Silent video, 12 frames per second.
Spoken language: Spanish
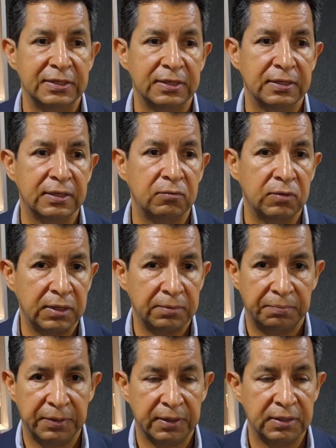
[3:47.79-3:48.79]
se quedan a
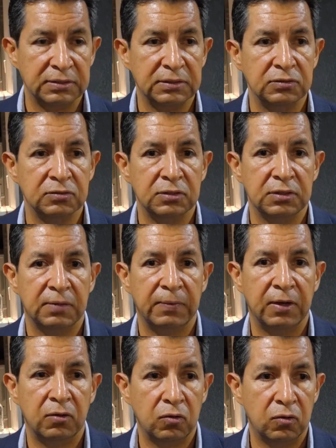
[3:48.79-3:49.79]
una pequeña sesión de
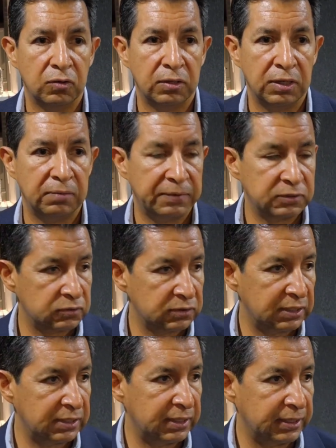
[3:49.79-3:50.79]
trabajo con el
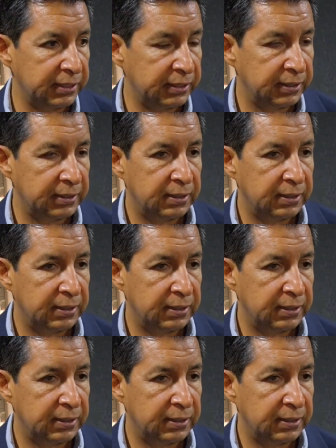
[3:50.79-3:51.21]
personal de,